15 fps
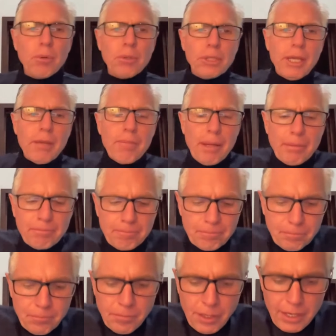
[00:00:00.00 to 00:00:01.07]
como
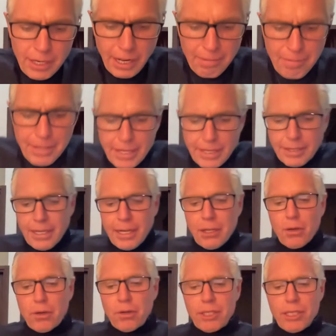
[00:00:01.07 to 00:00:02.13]
tema la vida
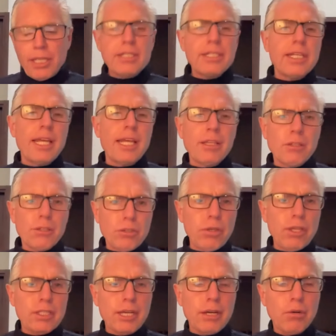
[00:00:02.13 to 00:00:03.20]
interior y el
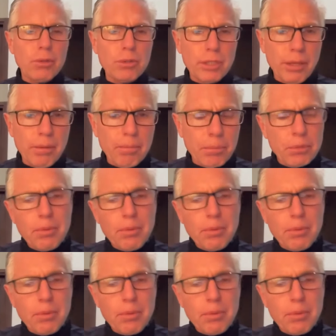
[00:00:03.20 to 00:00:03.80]
silencio de San José.